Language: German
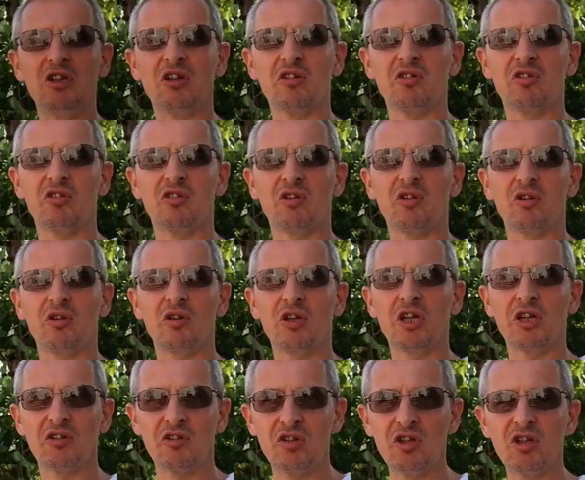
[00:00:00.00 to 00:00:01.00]
es, äh,
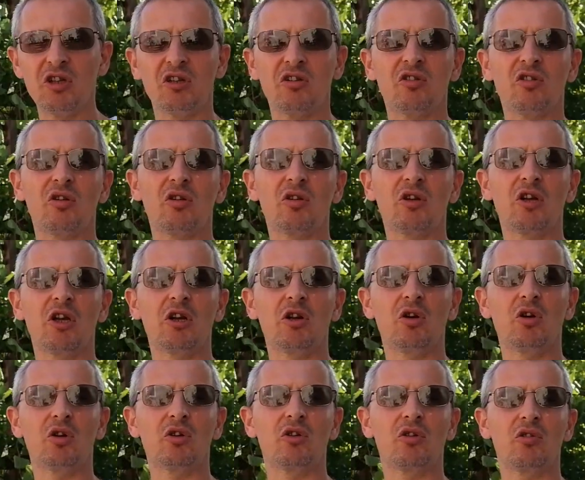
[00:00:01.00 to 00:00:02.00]
jetzt sind es
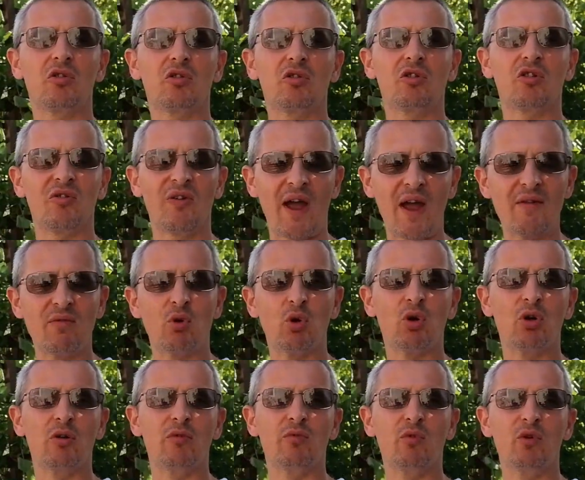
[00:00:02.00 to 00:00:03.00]
genau zwei
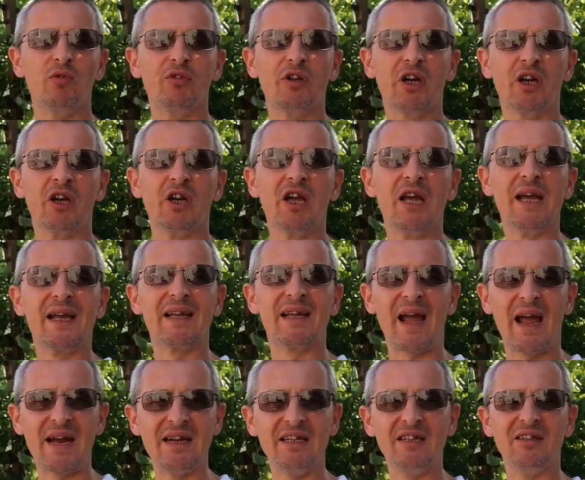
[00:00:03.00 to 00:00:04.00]
Wochen, wo wir
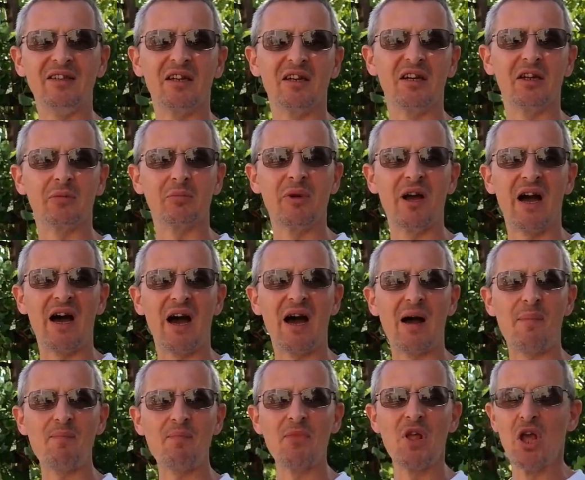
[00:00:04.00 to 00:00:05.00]
kein Internet mehr
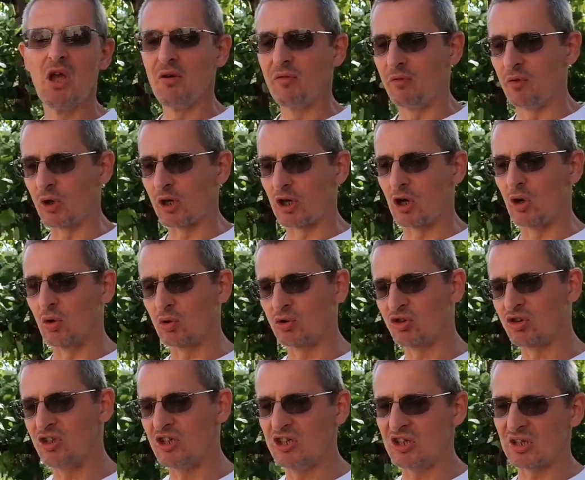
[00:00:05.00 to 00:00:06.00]
haben.
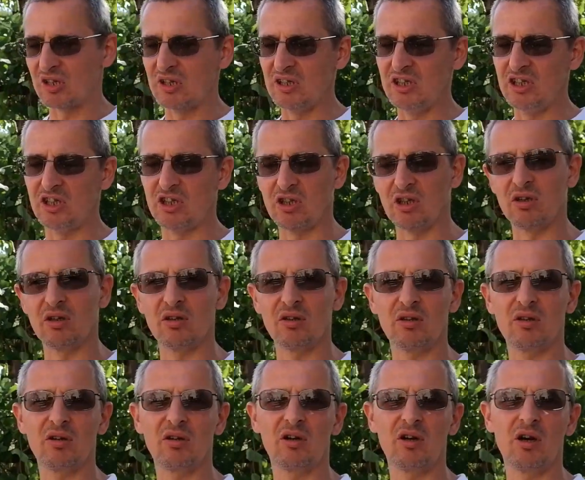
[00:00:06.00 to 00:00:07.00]
Voraussichtlich äh,
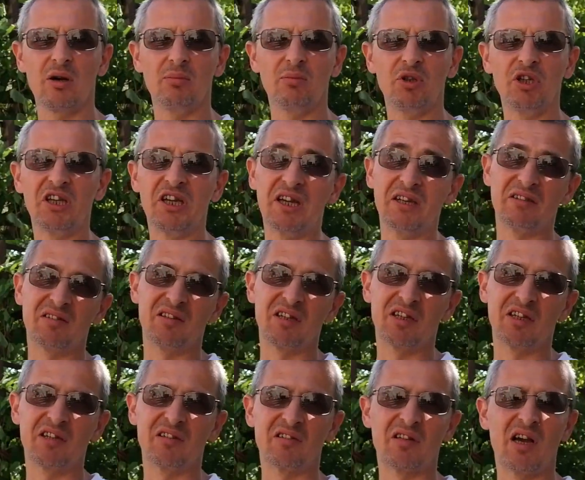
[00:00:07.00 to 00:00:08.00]
haben die
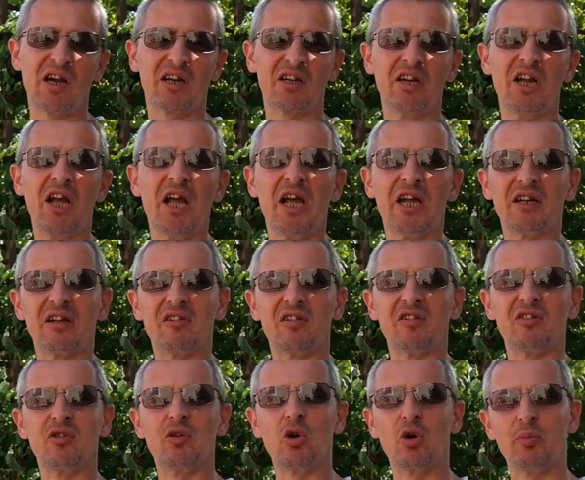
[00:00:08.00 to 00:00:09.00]
gestern gesagt, dass
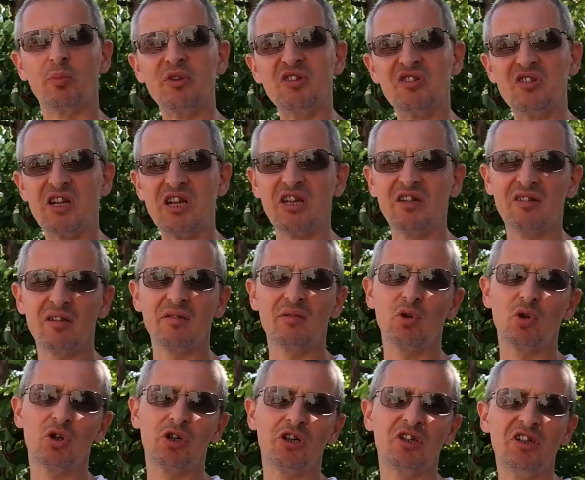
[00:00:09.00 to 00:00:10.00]
es noch bis nächste
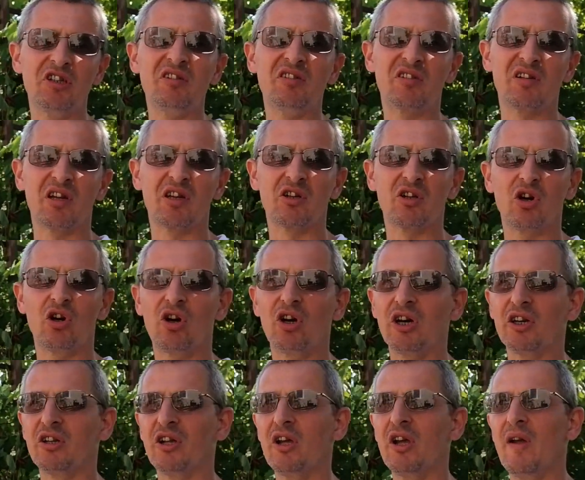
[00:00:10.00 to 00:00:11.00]
Woche Dienstag
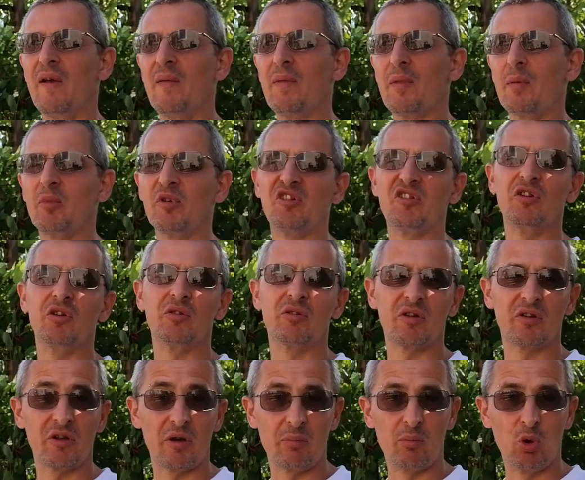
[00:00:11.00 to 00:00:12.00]
dauert,
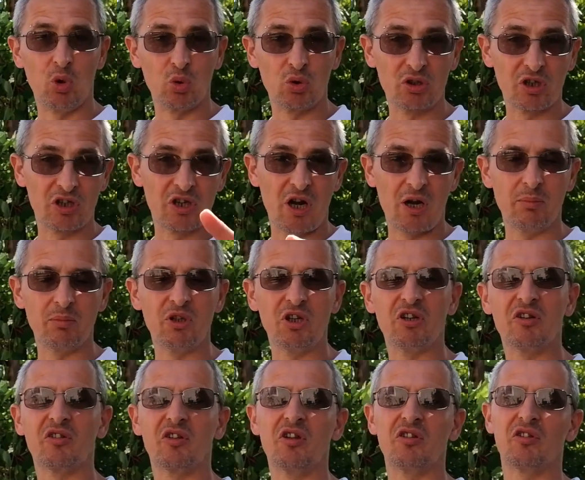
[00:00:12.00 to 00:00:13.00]
beziehungsweise am Montag haben die
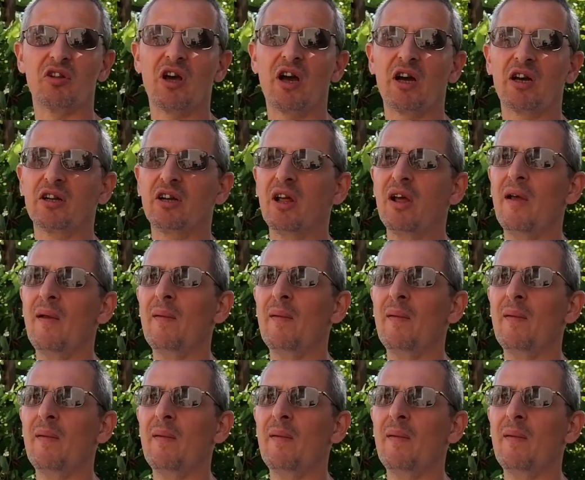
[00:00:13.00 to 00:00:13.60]
das gesagt.